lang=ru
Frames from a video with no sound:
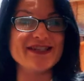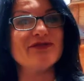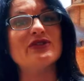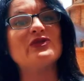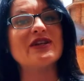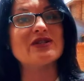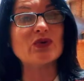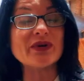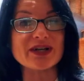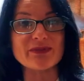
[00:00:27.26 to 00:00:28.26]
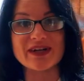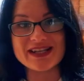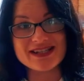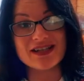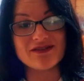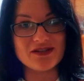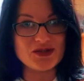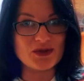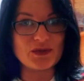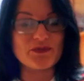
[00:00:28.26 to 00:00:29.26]
Сегодня у нас рубрика «Полезное
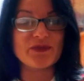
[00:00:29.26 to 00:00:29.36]
видео».